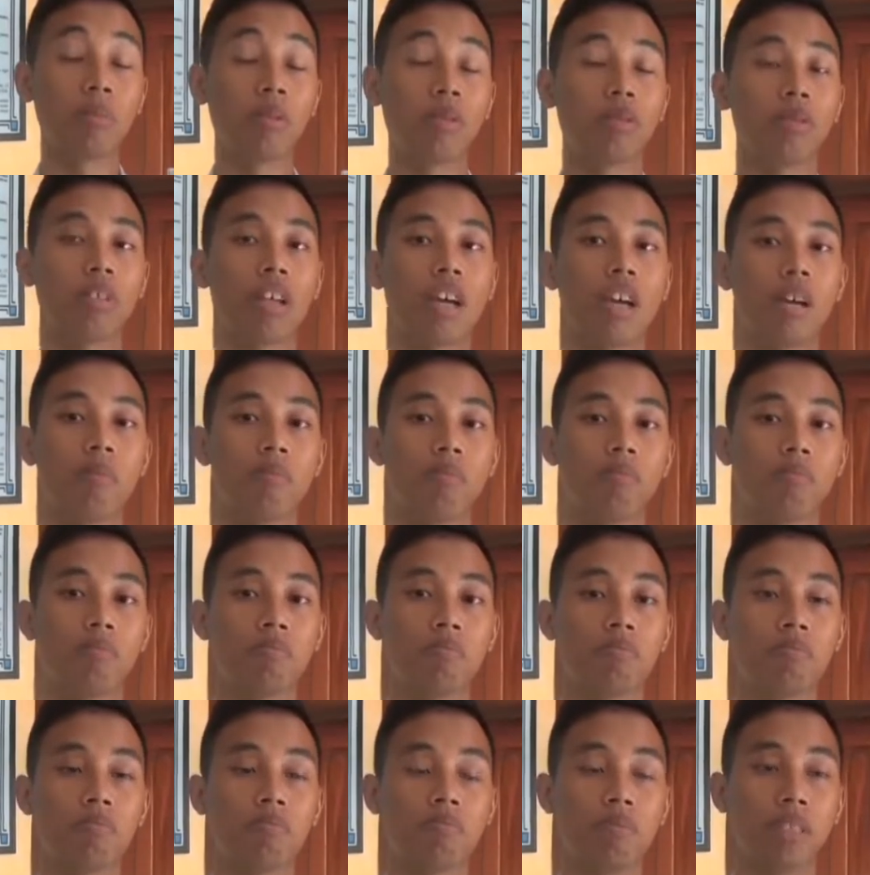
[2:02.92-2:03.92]
akan berusaha
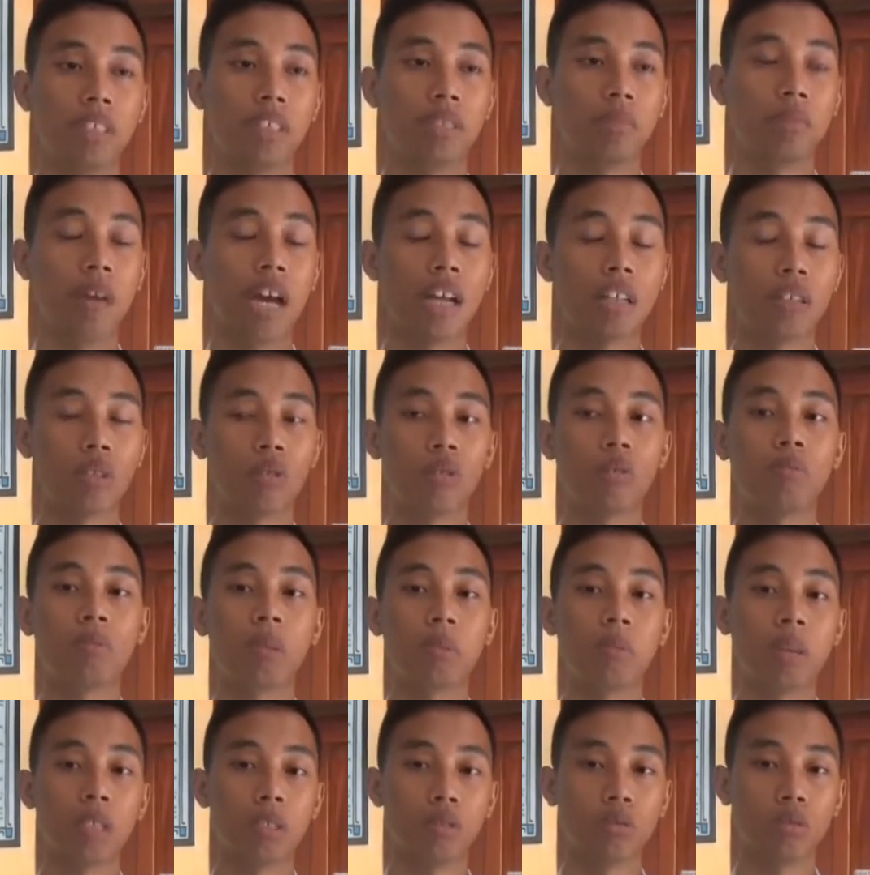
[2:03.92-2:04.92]
membantu
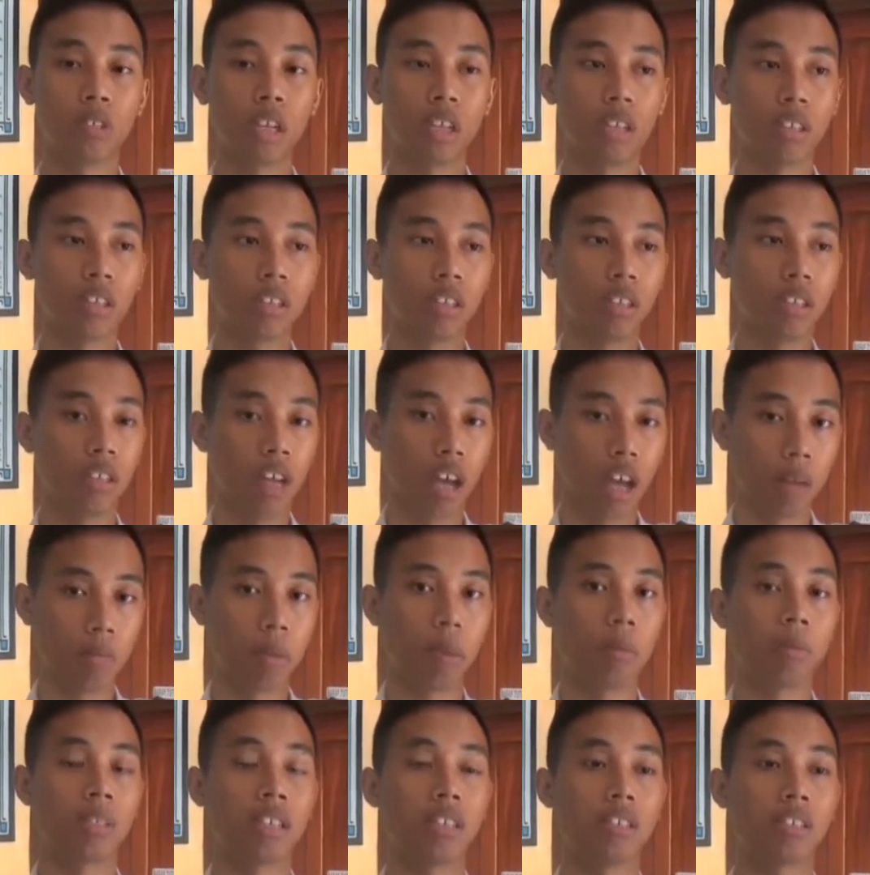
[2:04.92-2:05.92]
memajukan
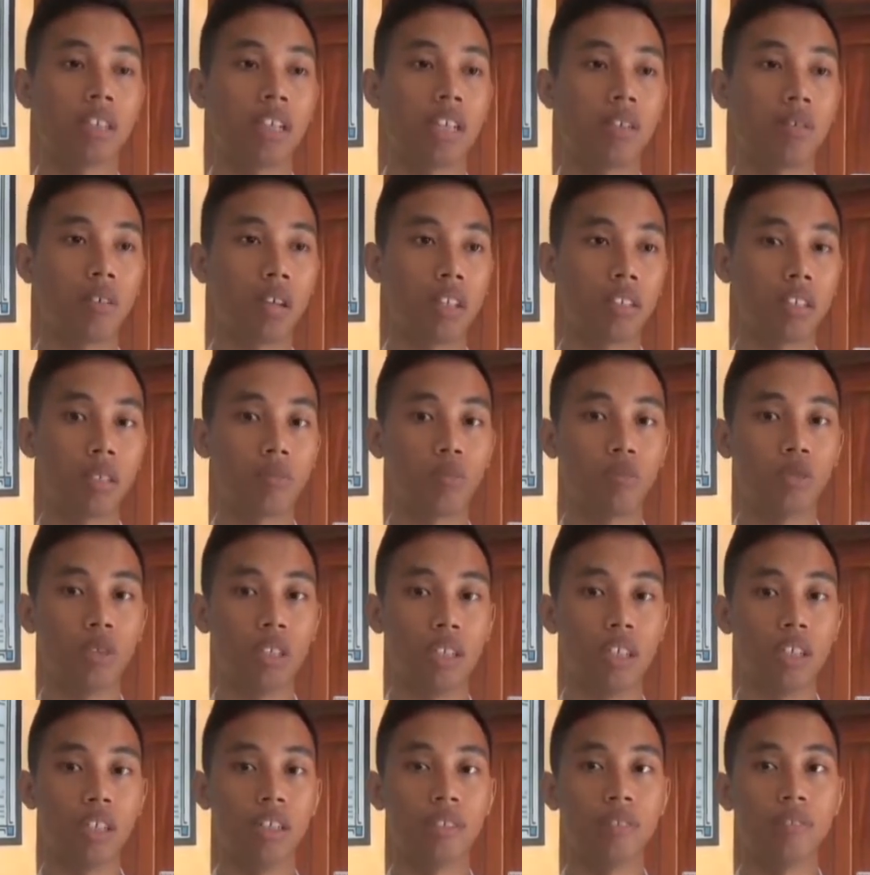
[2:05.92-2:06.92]
alma mater saya Wira Samudra.